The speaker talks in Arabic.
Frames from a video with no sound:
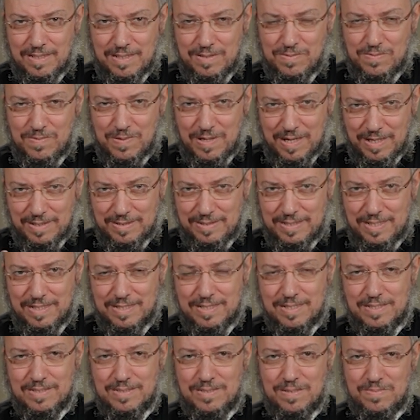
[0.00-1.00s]

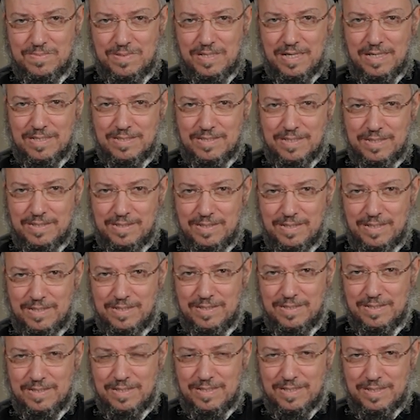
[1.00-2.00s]
الوحده طبيعه
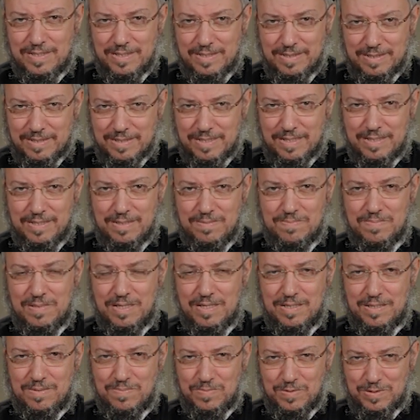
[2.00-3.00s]
الله
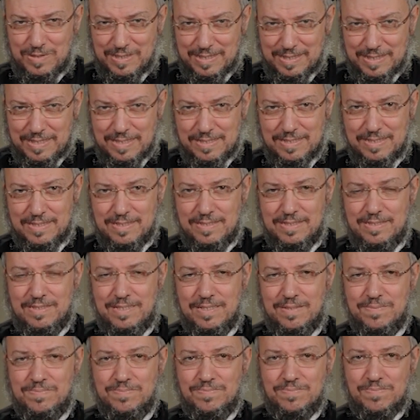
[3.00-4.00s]
الكلمه
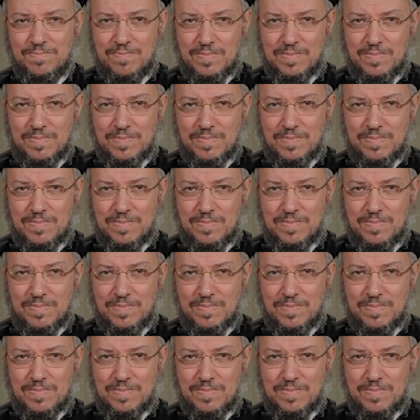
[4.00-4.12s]
المتجسده